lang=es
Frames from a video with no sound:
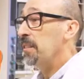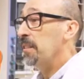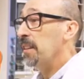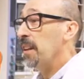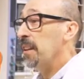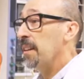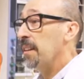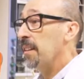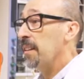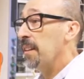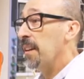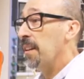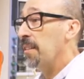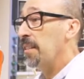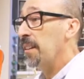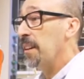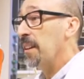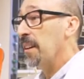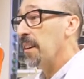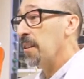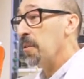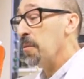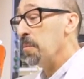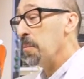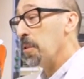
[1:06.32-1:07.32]
eh,
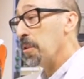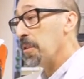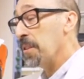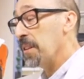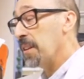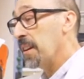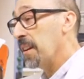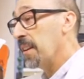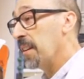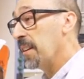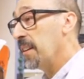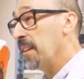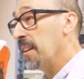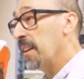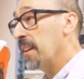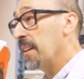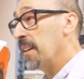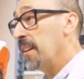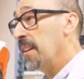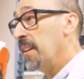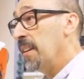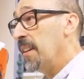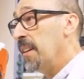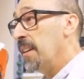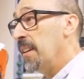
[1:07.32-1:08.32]
adquieren un poco de energía
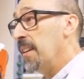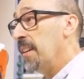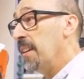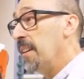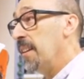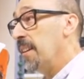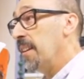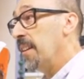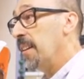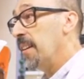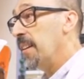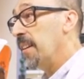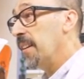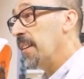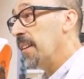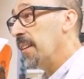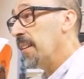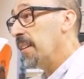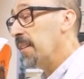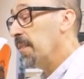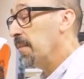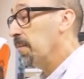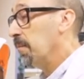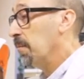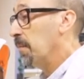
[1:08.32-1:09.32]

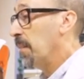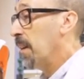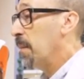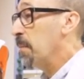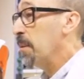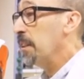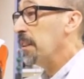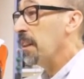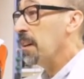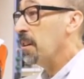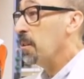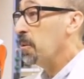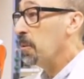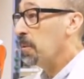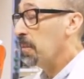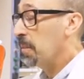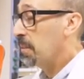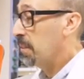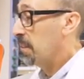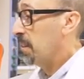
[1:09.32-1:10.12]
eh, emiten luz.